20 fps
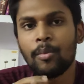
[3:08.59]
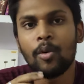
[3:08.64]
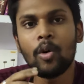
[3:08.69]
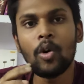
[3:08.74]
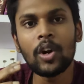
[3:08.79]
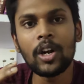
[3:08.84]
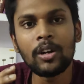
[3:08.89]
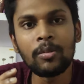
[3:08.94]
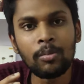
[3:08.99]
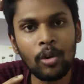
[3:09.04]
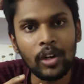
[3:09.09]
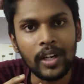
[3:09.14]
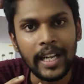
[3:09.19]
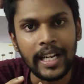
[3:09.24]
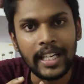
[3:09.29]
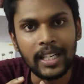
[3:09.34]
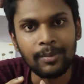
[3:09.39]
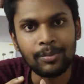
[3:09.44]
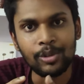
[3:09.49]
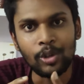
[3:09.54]
மோர் அண்ட் மோர்
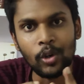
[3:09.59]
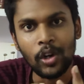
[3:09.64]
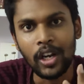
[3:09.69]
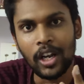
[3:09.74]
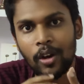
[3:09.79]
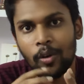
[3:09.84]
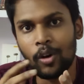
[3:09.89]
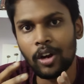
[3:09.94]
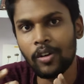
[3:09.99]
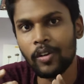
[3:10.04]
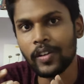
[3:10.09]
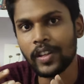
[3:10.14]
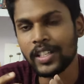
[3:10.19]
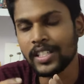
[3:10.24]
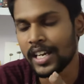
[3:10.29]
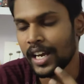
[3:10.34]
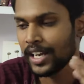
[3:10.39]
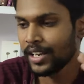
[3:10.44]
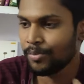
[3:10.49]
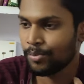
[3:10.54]
டெக் டிப்ஸோடு நான் உங்களுக்கு
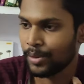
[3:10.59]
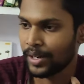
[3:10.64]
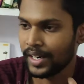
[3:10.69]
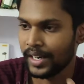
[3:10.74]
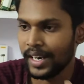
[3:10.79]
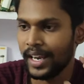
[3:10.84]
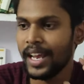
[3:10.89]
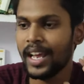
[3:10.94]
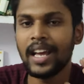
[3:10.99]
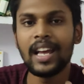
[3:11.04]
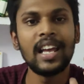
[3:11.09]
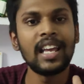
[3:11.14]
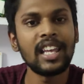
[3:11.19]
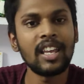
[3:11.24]
வந்து ஜாயின் பண்ணுறேன்